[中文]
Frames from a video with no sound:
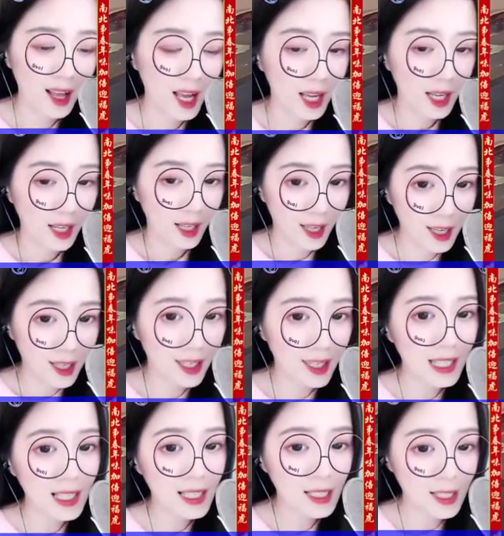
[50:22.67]
他该
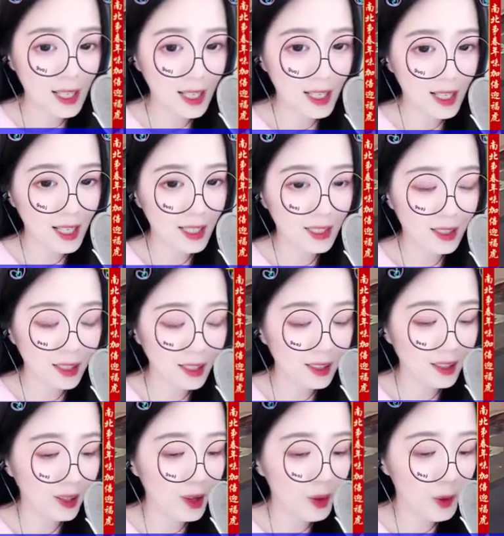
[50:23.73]
来，
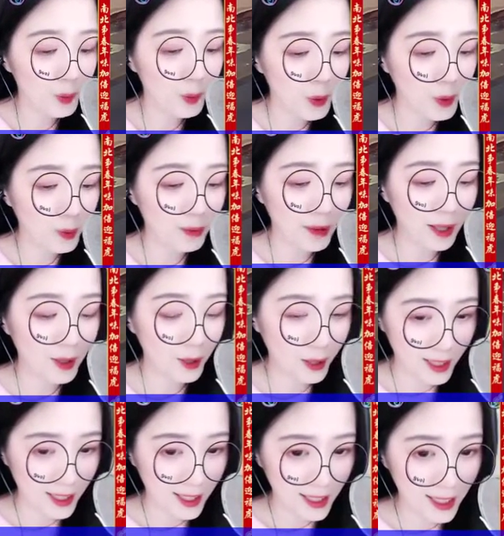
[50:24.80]
可是
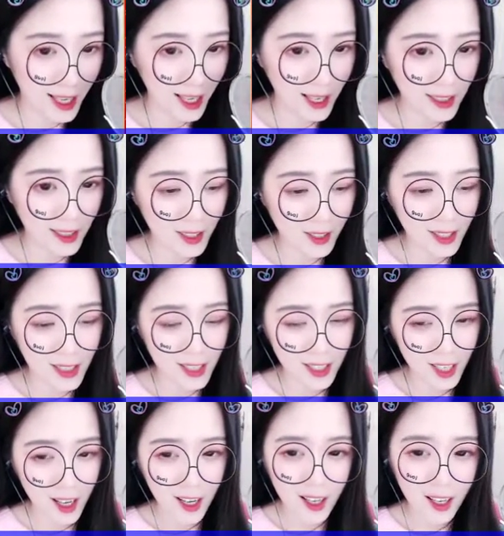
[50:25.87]
他受尽羞辱。